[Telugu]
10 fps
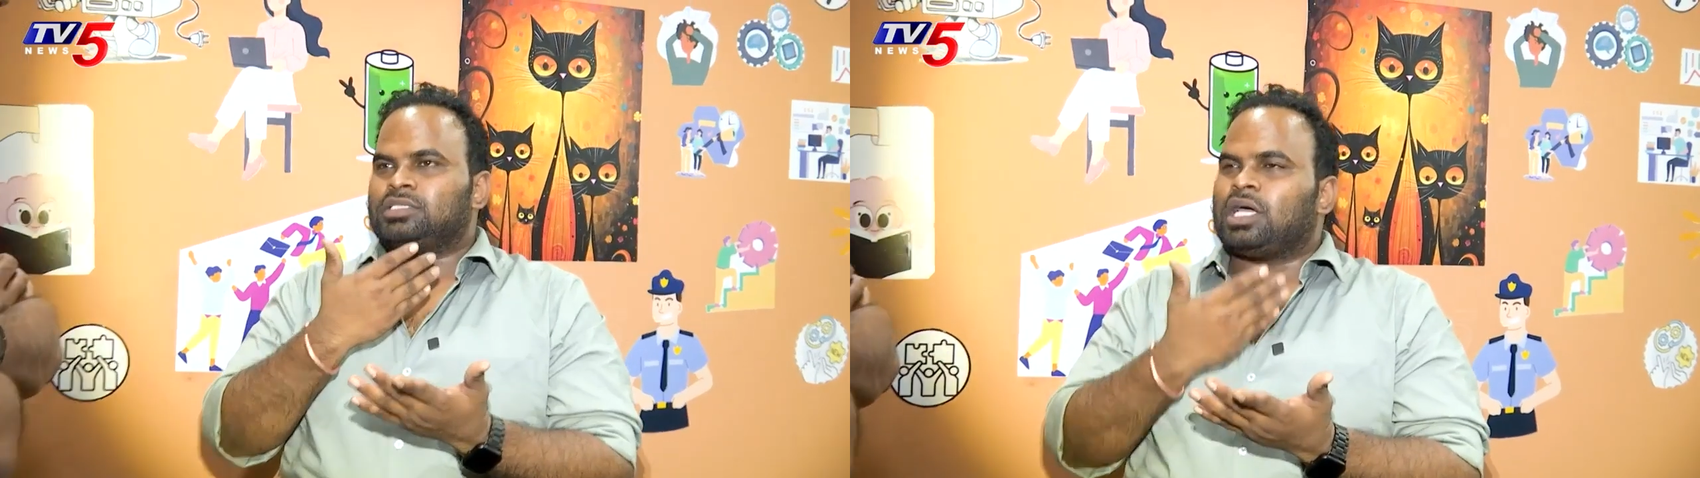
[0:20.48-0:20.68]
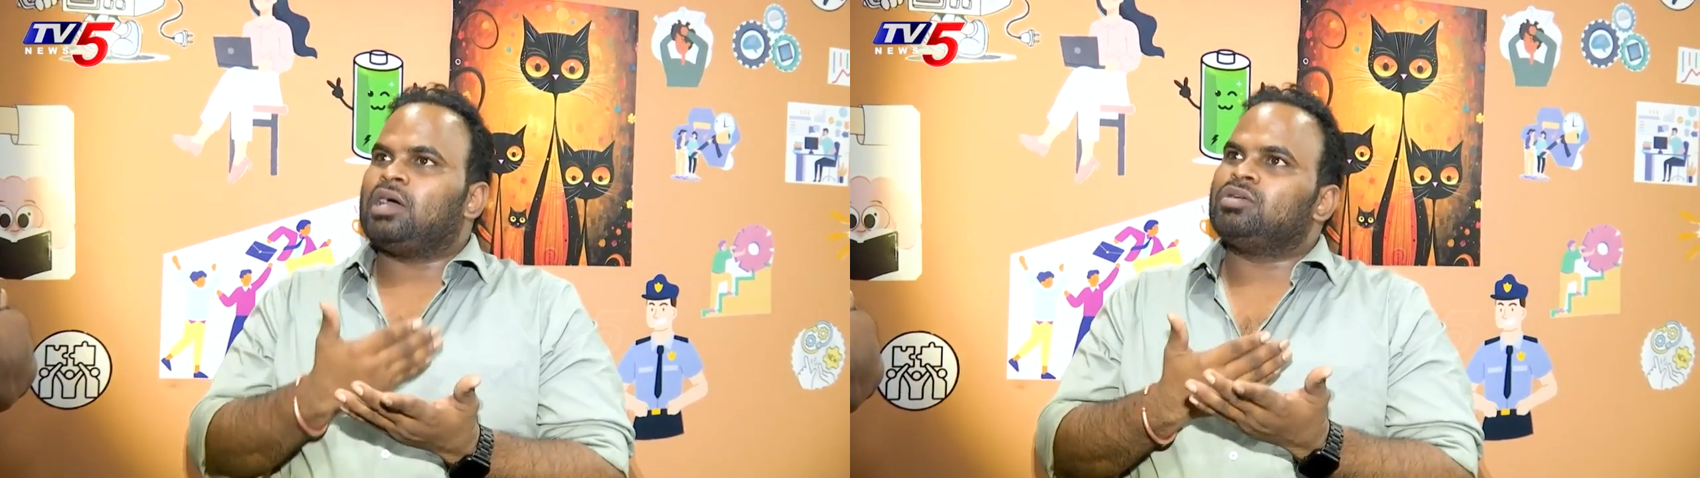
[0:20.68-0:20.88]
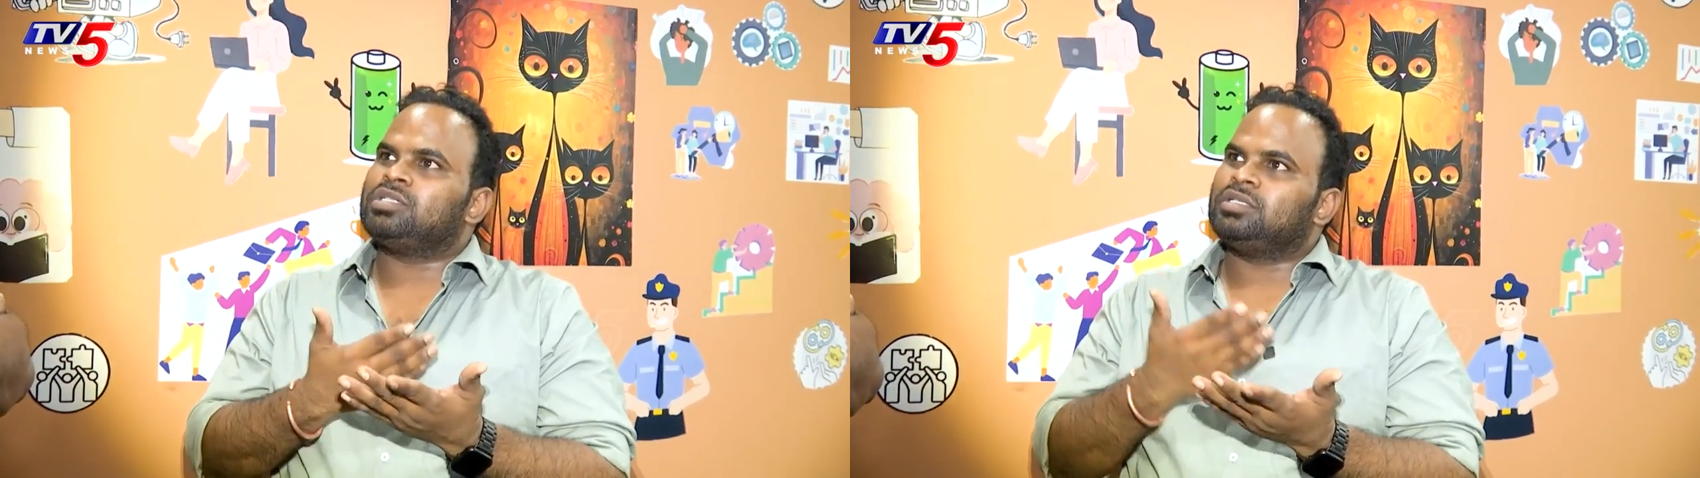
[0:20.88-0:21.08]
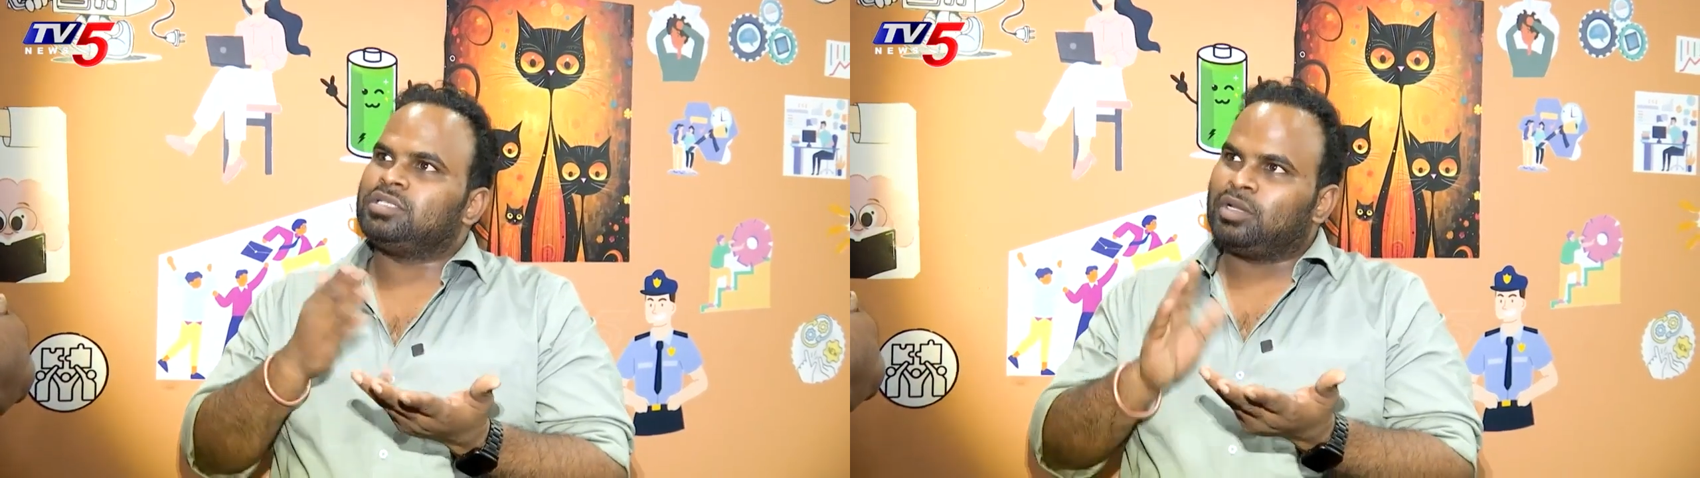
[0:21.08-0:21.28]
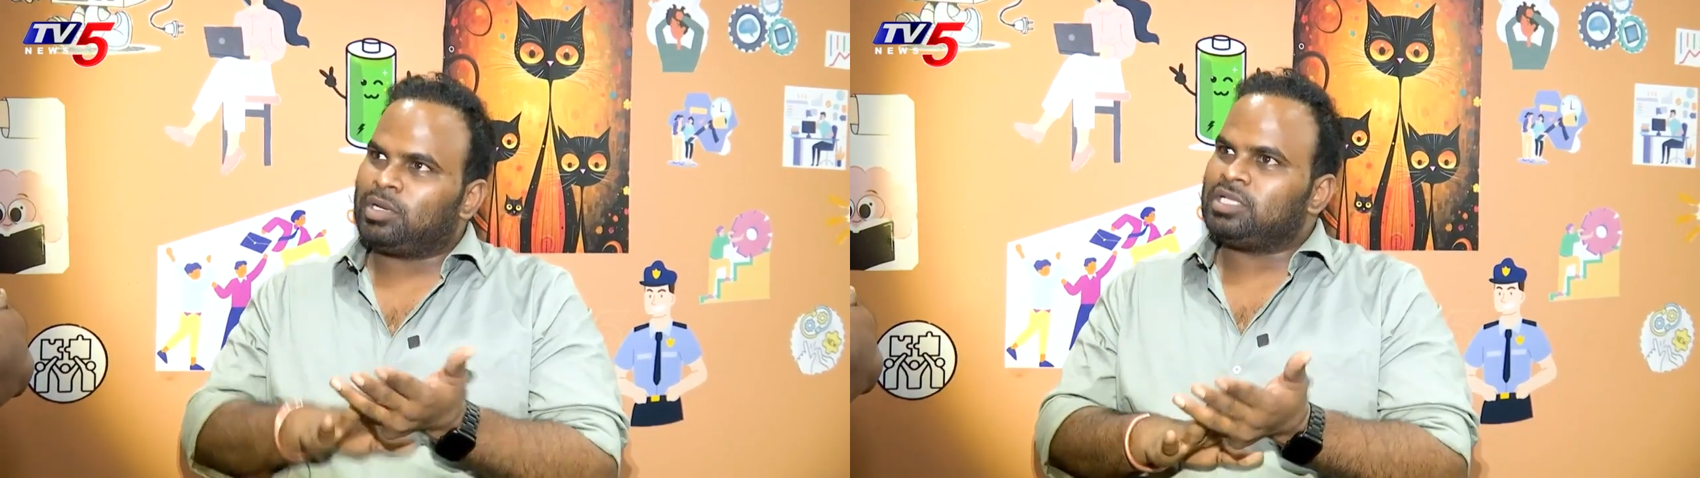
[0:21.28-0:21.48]
చాలా వచ్చాయి
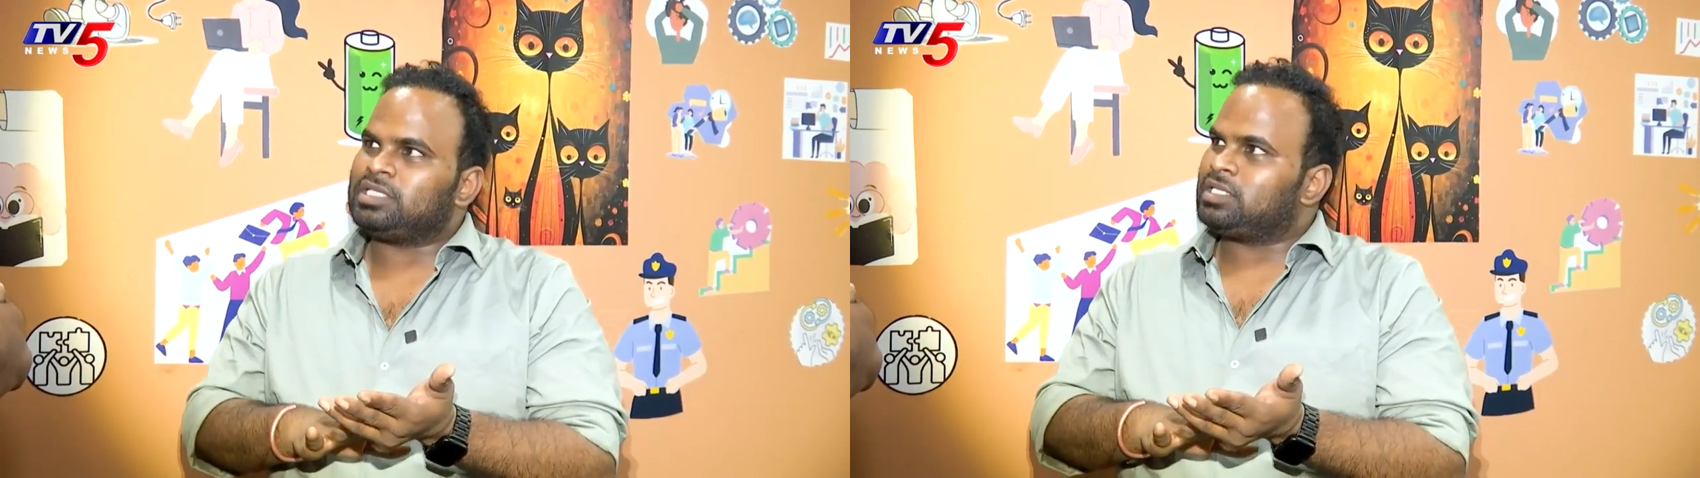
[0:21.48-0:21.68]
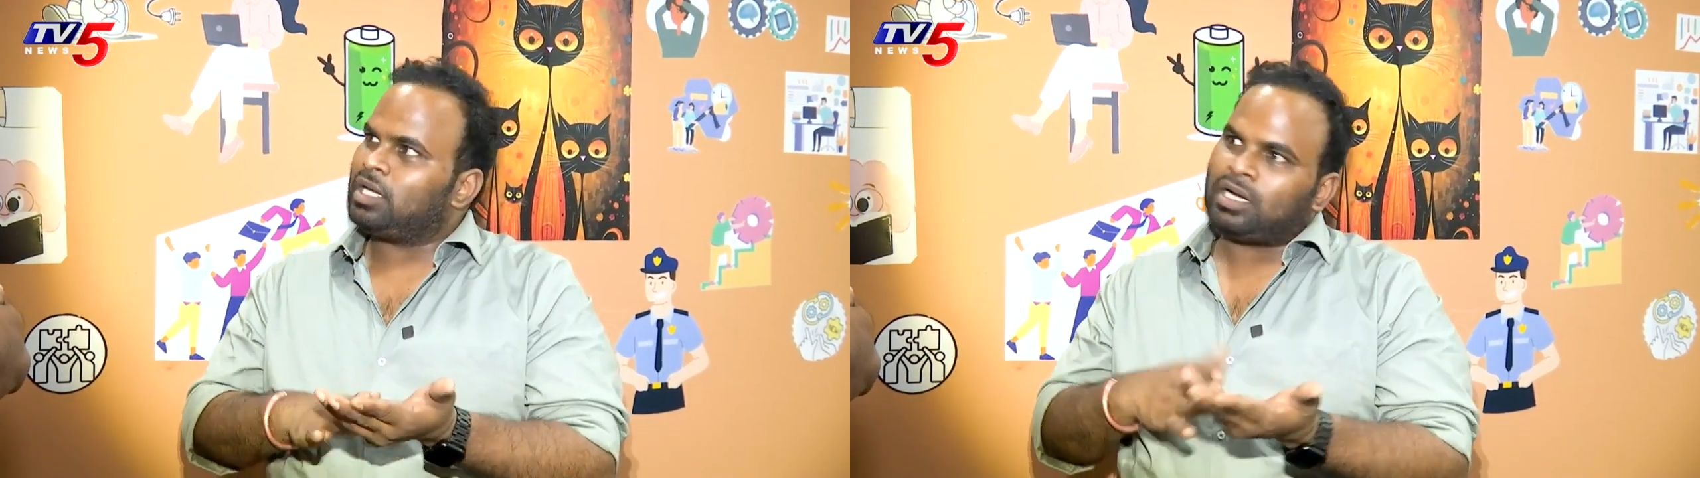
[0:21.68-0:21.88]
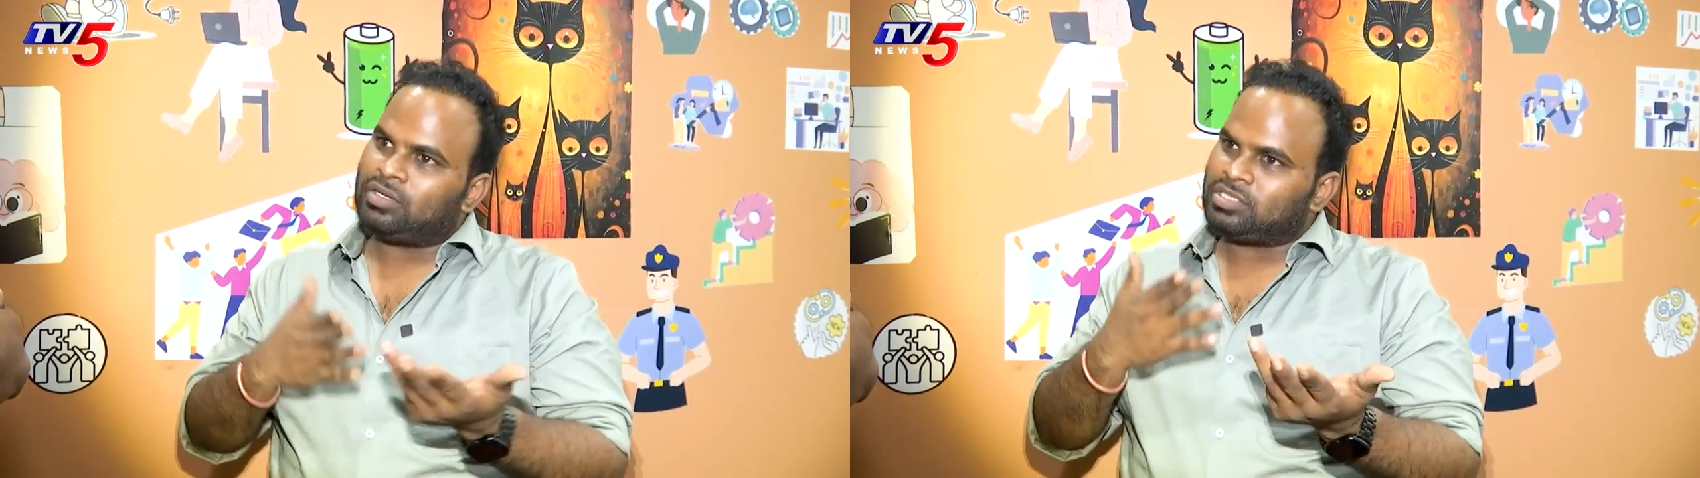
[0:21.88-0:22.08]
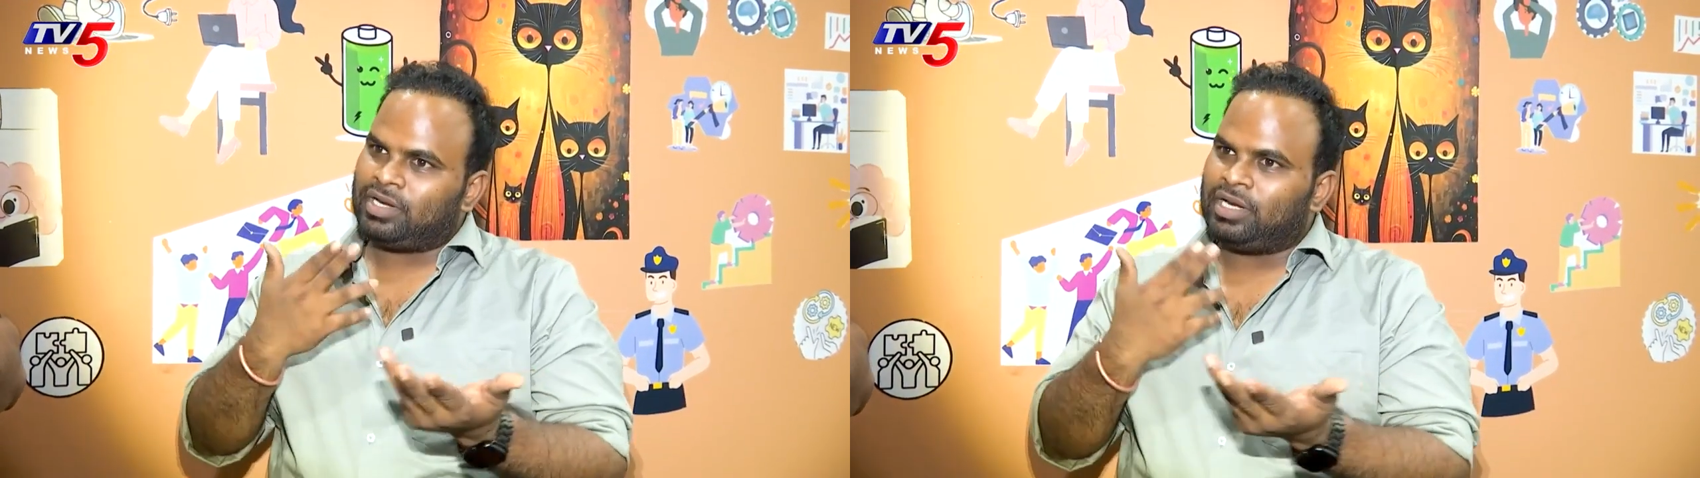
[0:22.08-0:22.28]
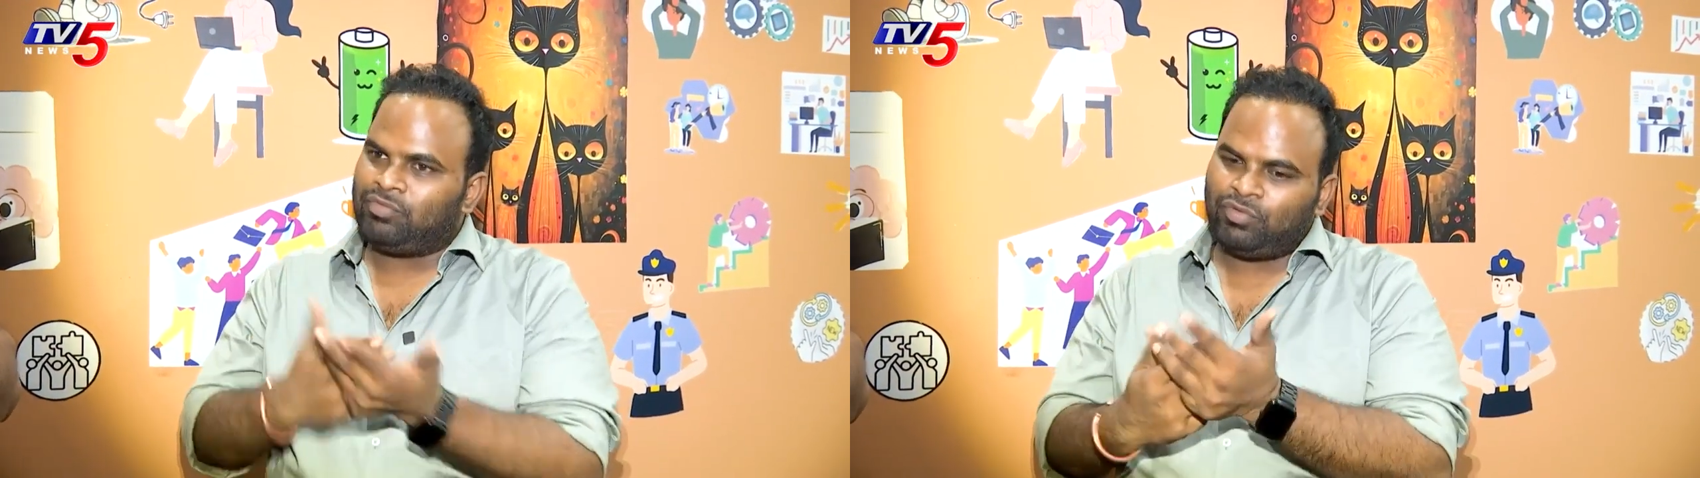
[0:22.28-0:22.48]
సినిమాలు చేశారు అక్కడ నుంచి ఐడెడ్